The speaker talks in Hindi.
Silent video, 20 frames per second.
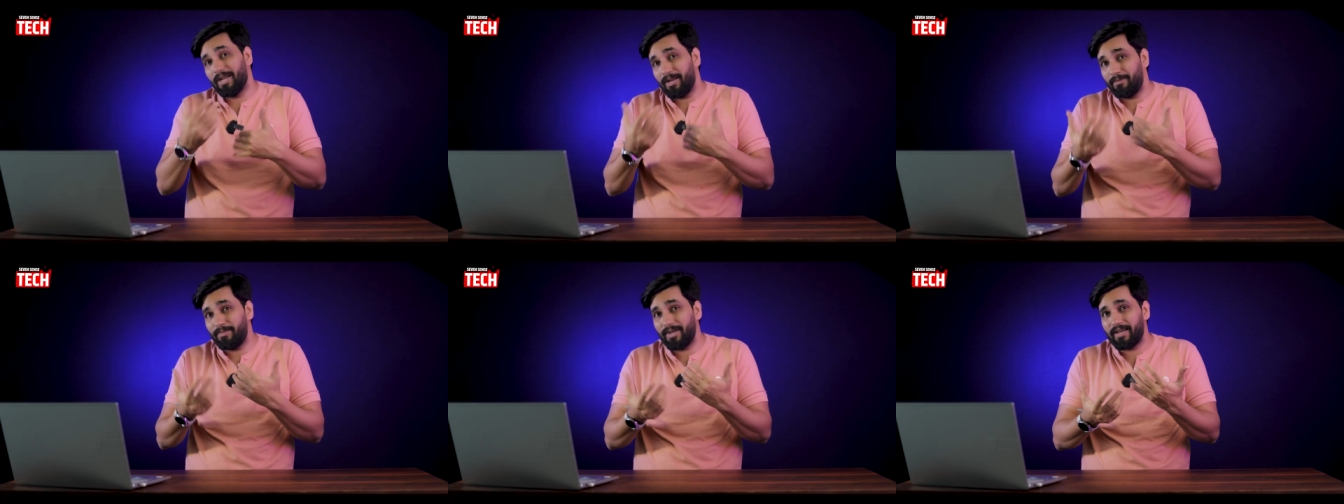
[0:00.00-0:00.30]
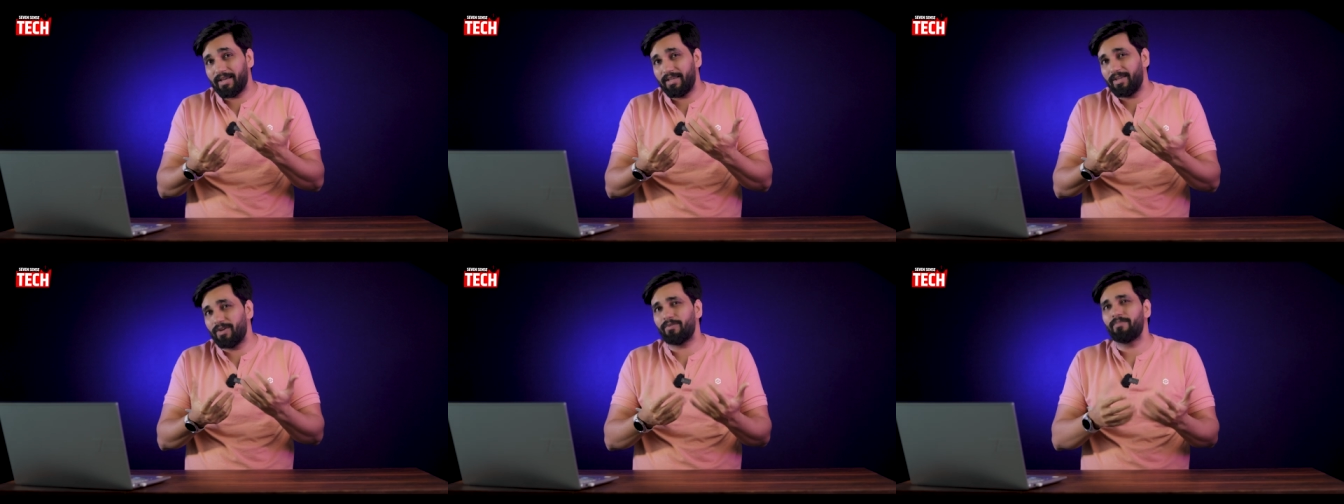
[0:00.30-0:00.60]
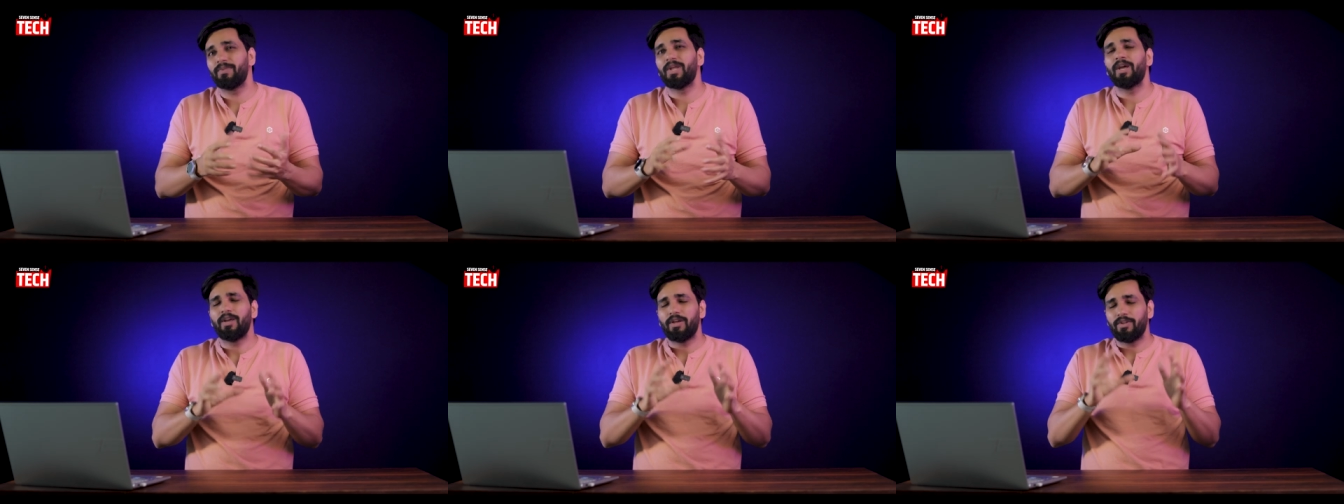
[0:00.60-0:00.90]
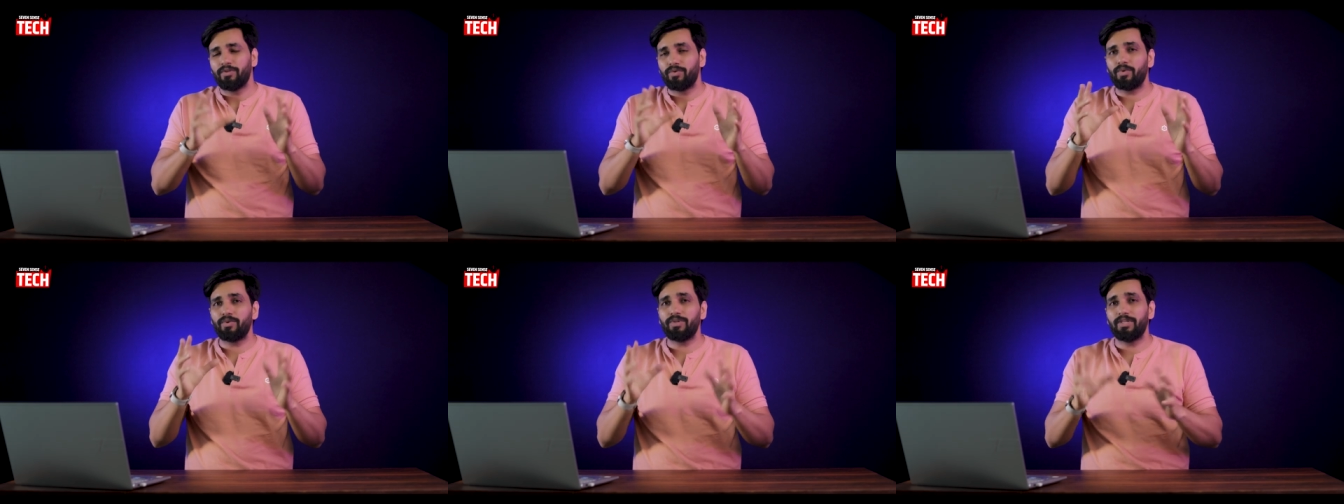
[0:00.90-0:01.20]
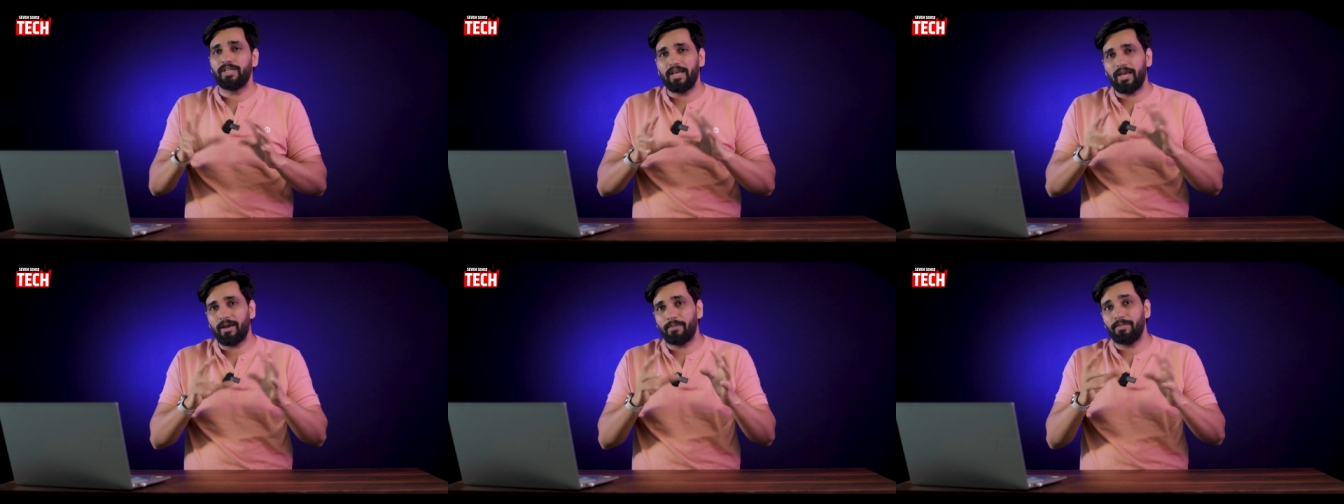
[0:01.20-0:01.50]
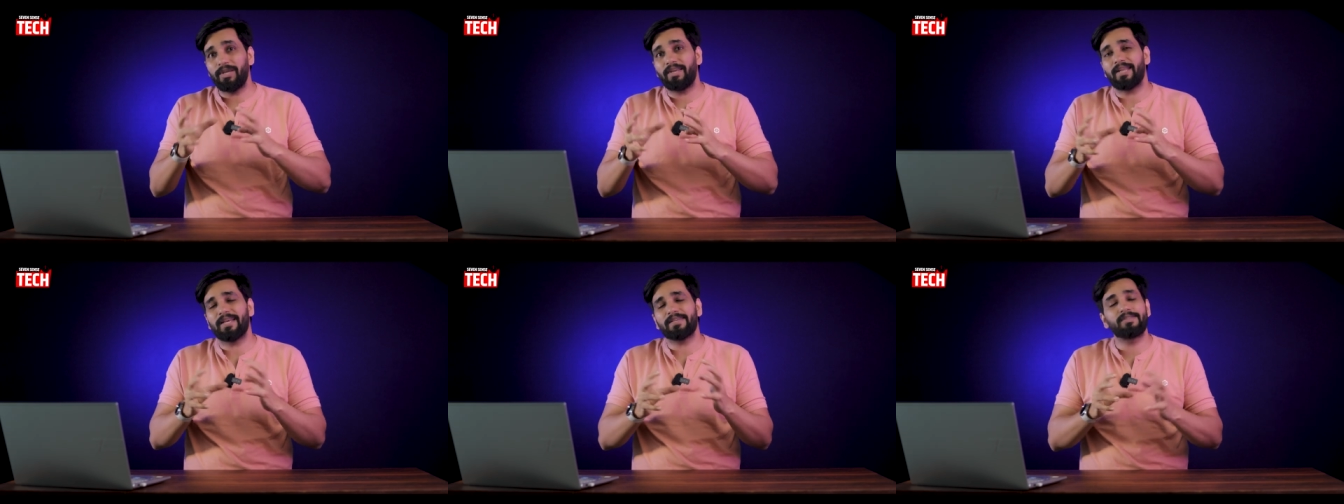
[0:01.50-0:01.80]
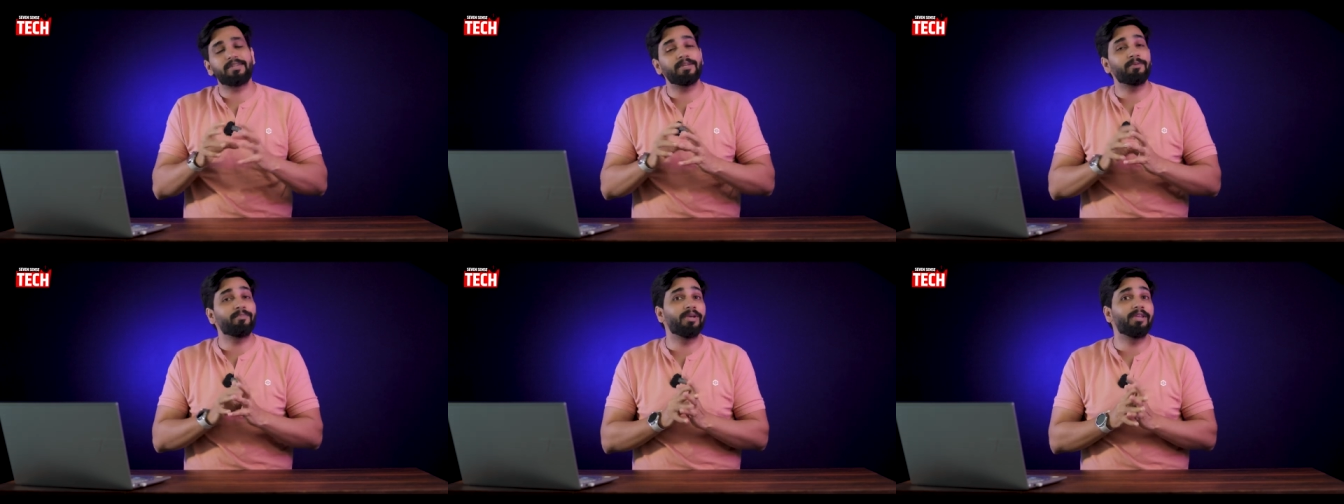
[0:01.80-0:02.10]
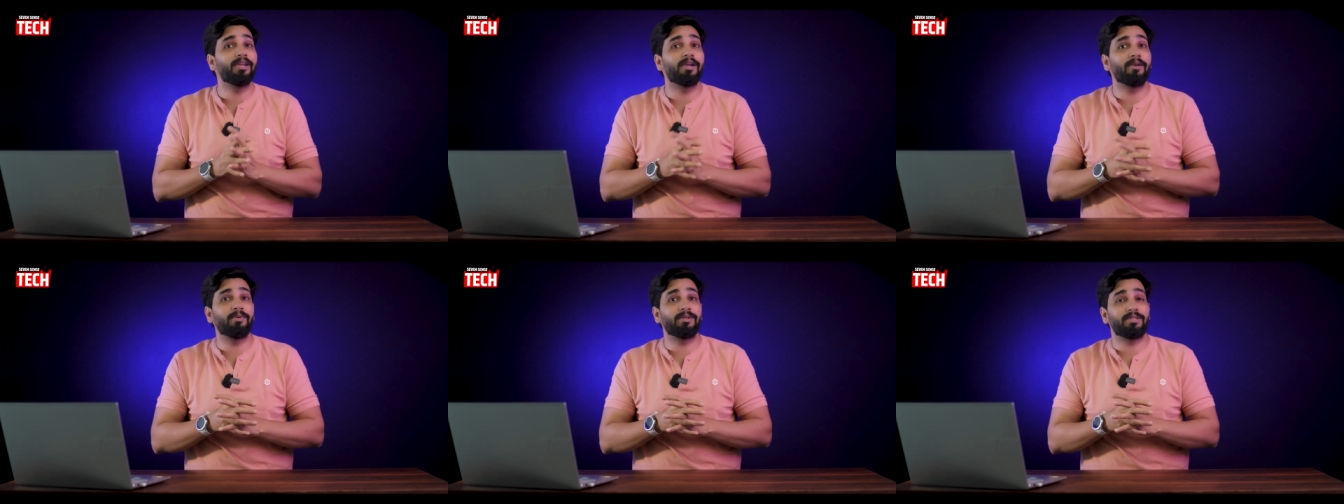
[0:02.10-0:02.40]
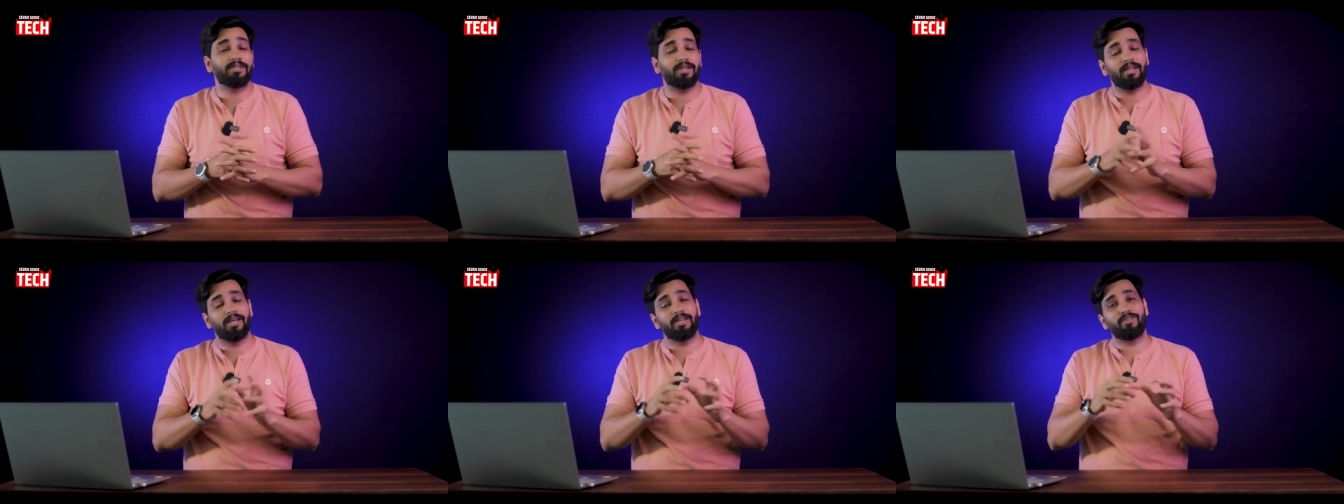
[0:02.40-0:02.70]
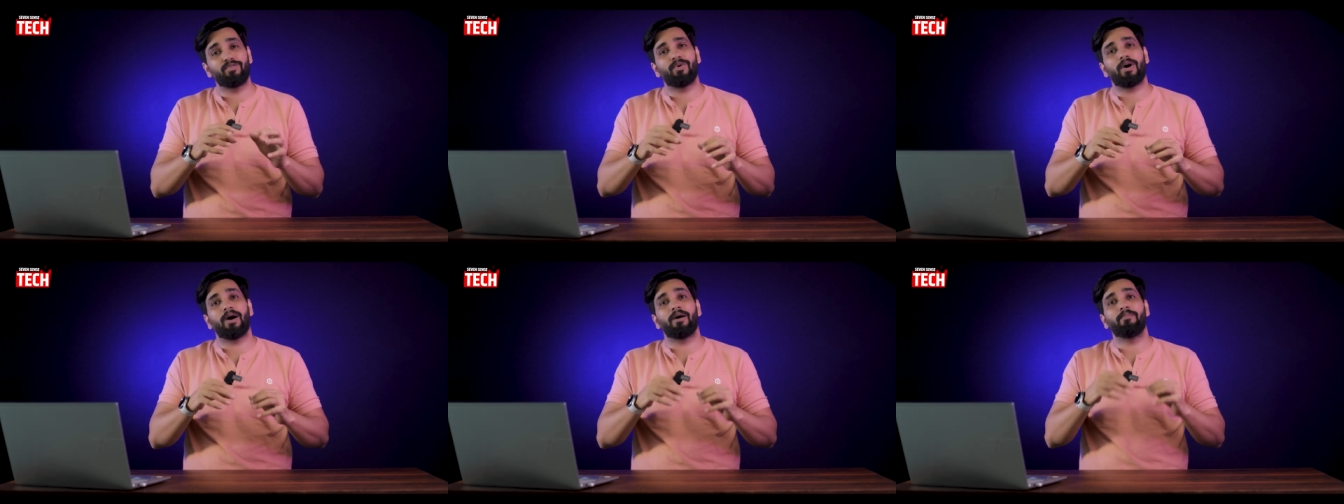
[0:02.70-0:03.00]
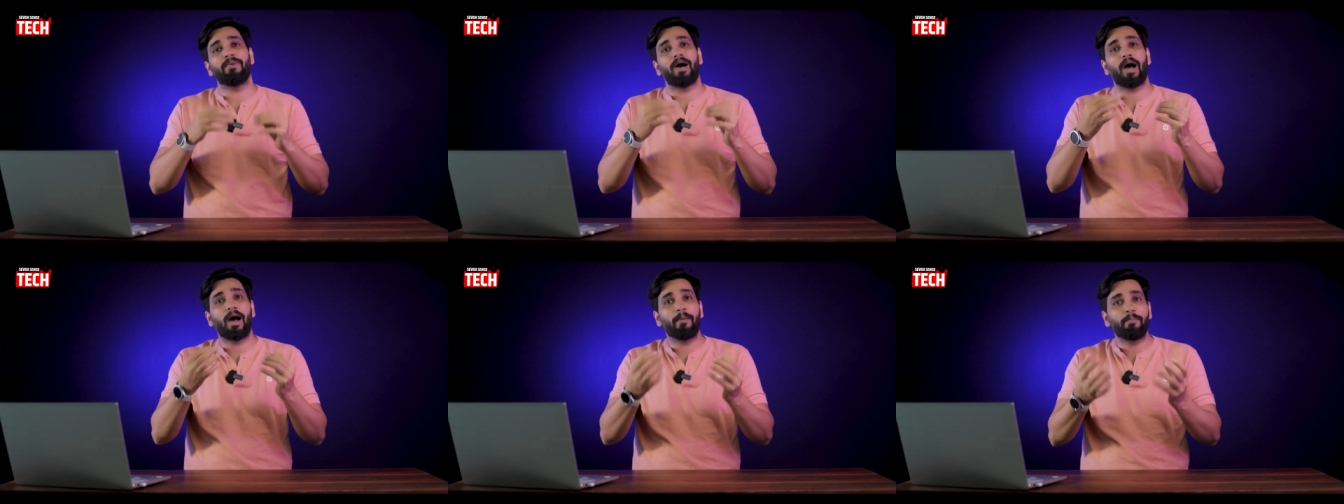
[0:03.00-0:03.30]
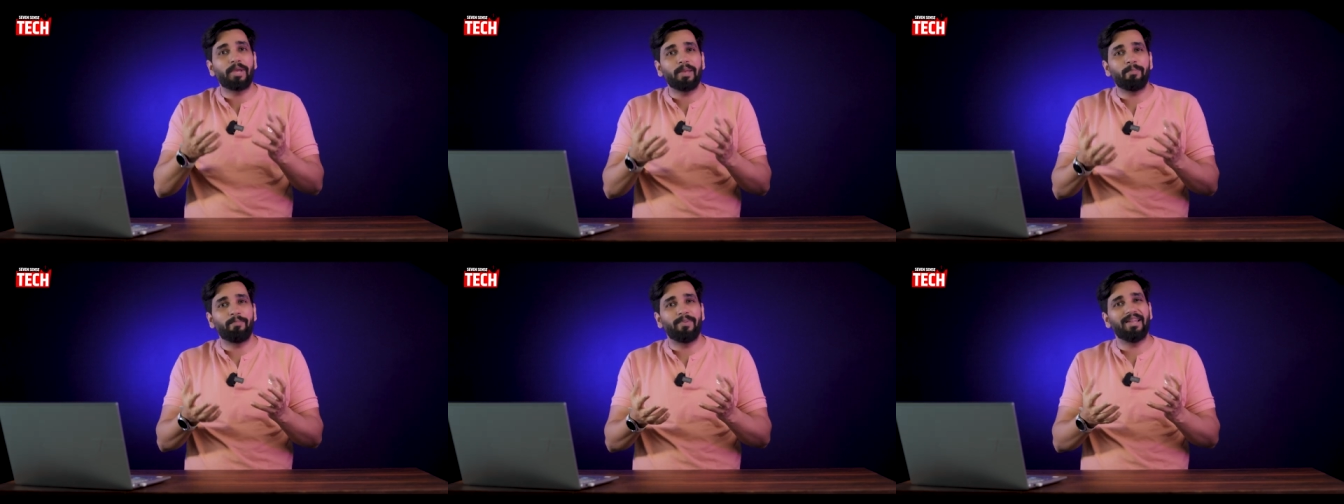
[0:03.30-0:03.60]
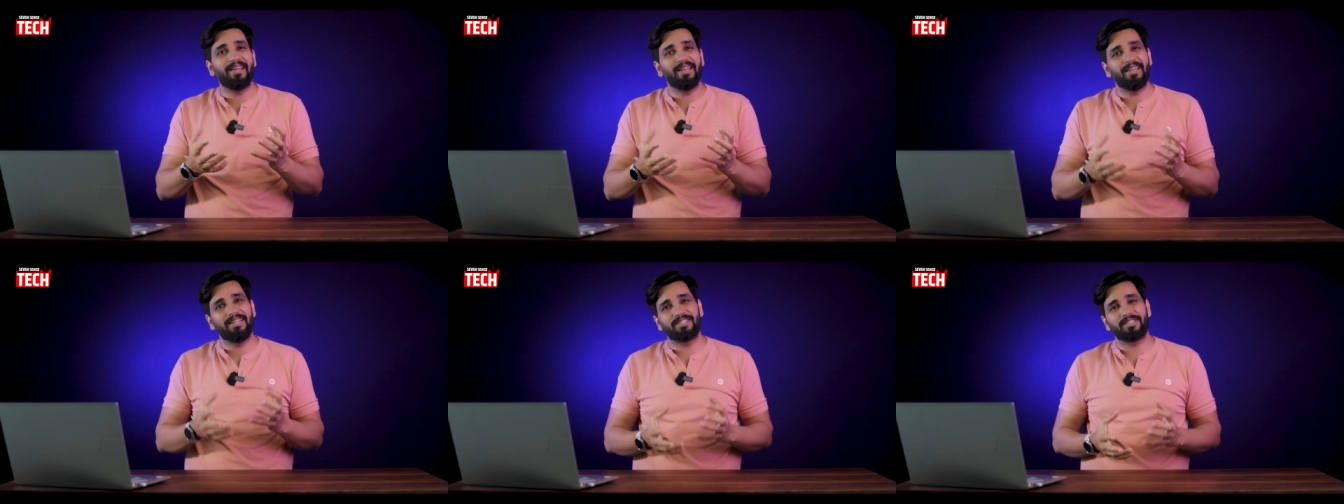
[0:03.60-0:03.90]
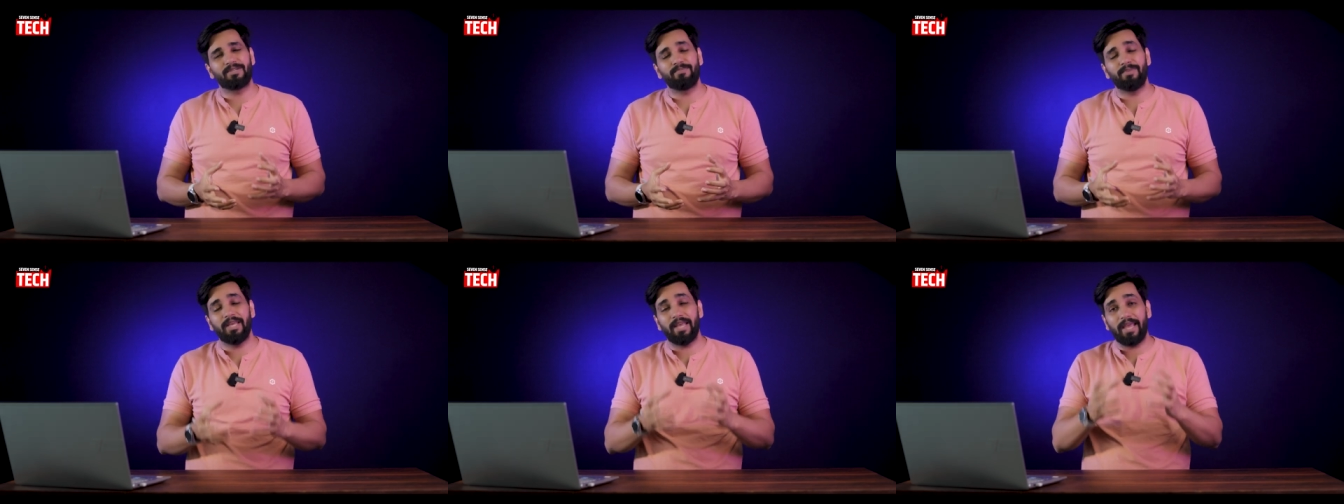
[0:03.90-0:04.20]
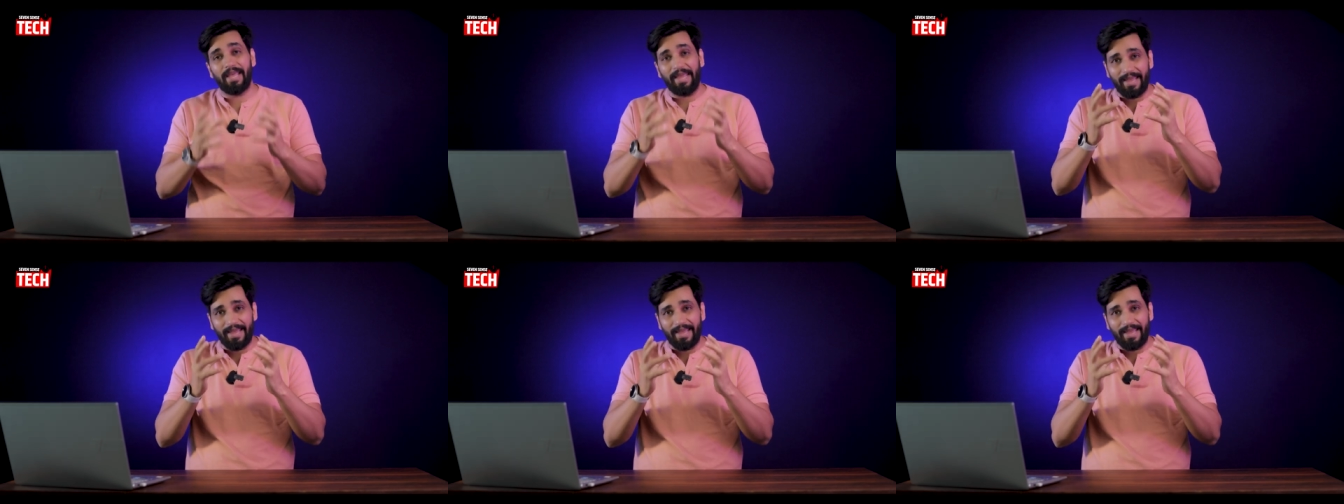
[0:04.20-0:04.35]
मिल भी गई हो तो ये अभी टेस्टिंग पीरियड में चल रहा है तो अब आपकी प्लेलिस्ट भी